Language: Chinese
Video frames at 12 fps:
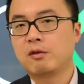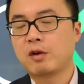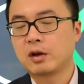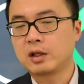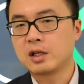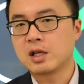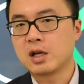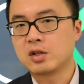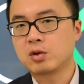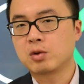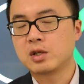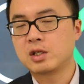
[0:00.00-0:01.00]
房地产
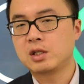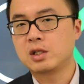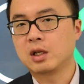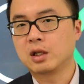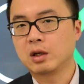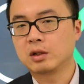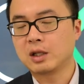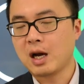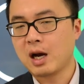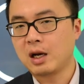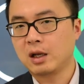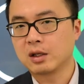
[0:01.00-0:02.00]
就会吸引到
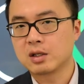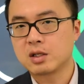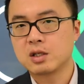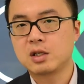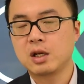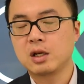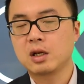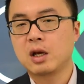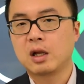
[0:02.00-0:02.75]
大量的资金、